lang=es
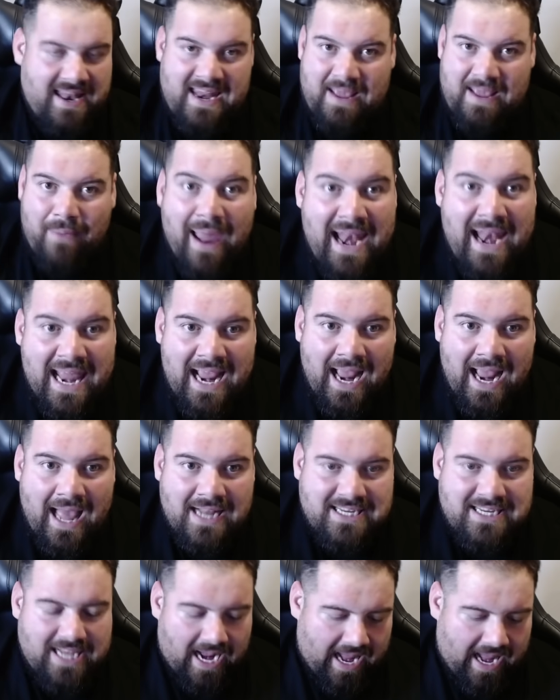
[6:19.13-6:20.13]
Ni Bellingham
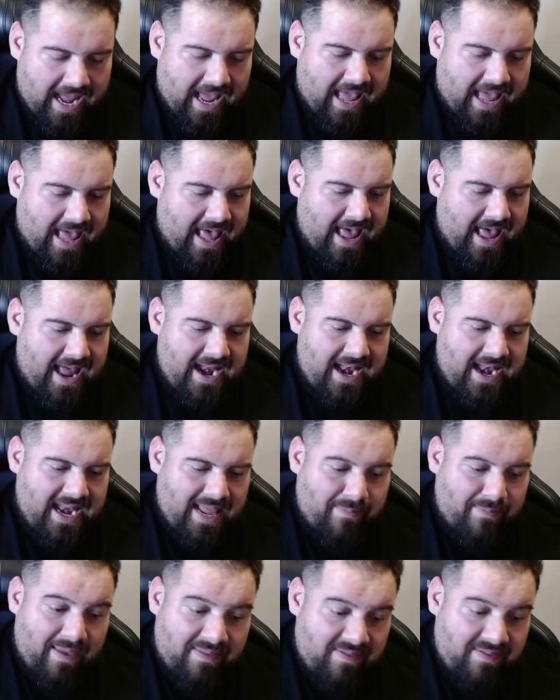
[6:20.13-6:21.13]
se queja, ni
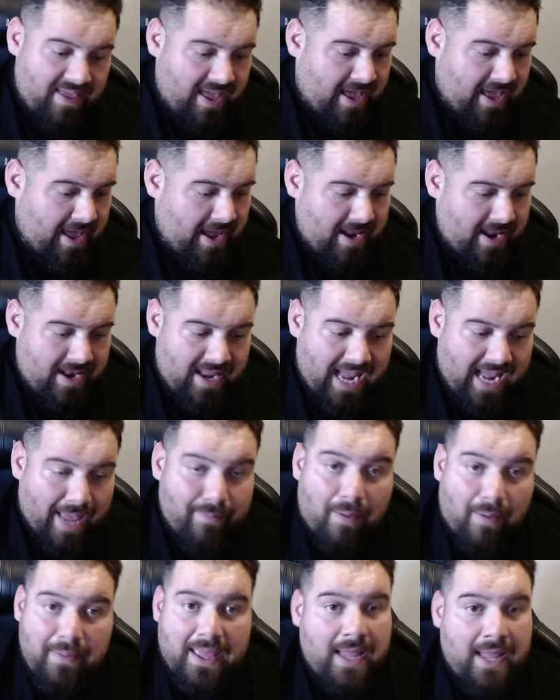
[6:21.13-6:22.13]
Mendy, ni
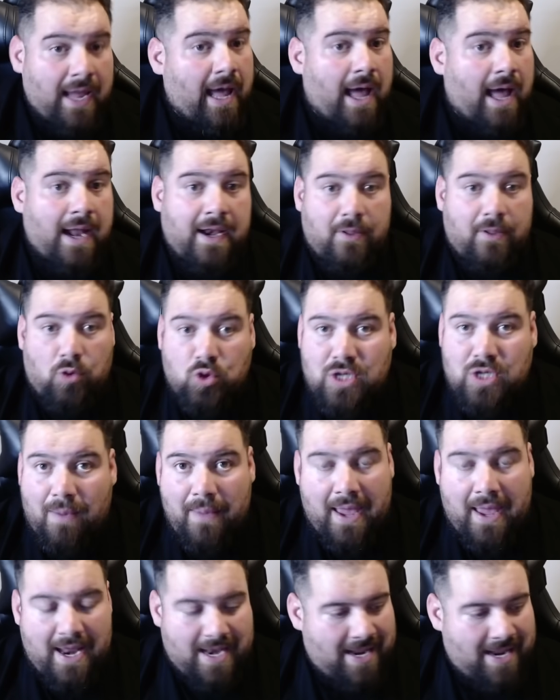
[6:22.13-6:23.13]
Camavinga, ni
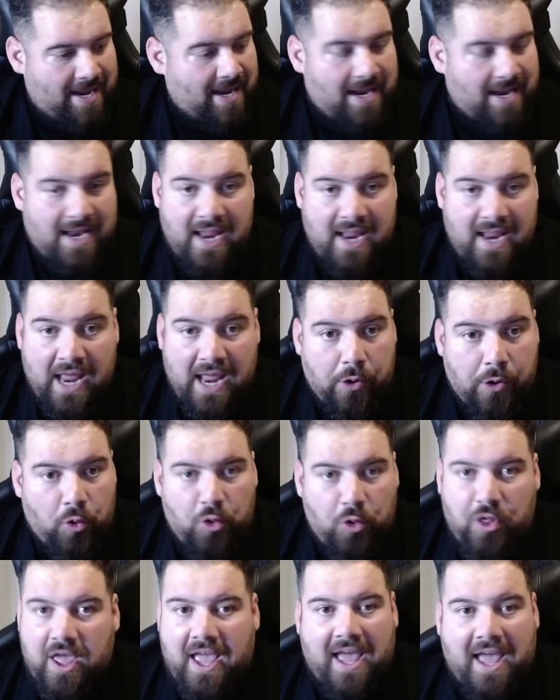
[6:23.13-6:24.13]
Tuchameni, ni
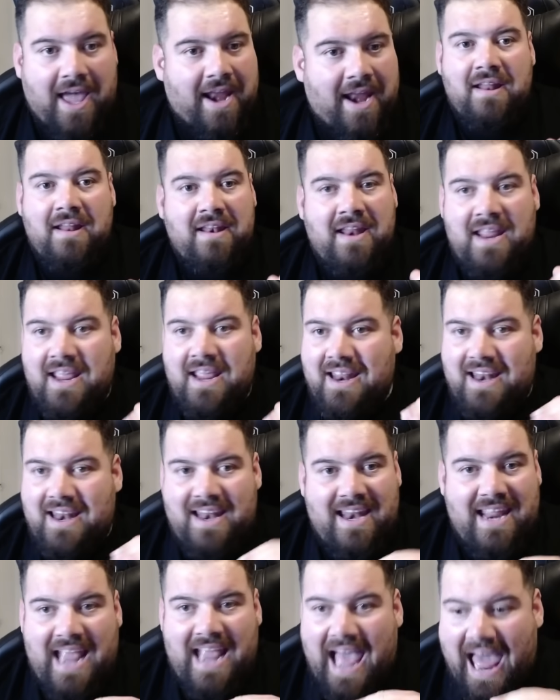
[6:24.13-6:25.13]
Rudiger, ni,
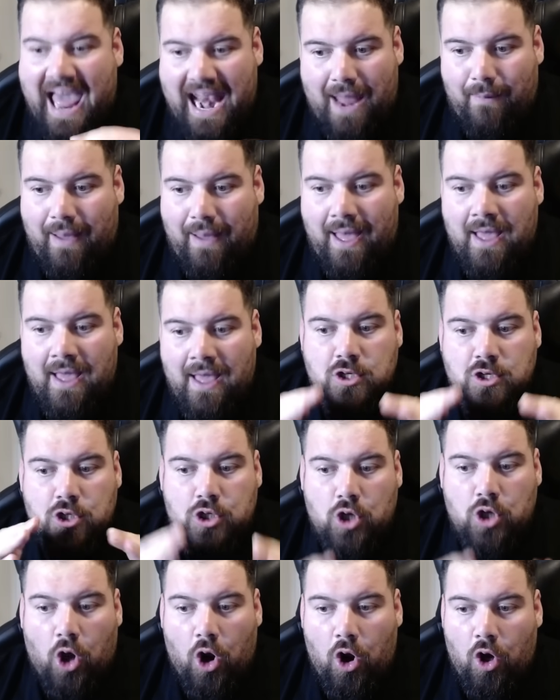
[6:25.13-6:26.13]
ni Álava,
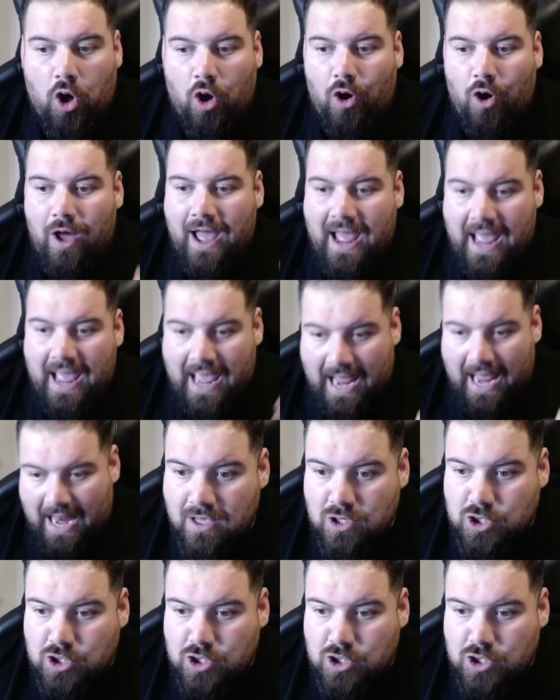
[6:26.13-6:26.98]
solo él.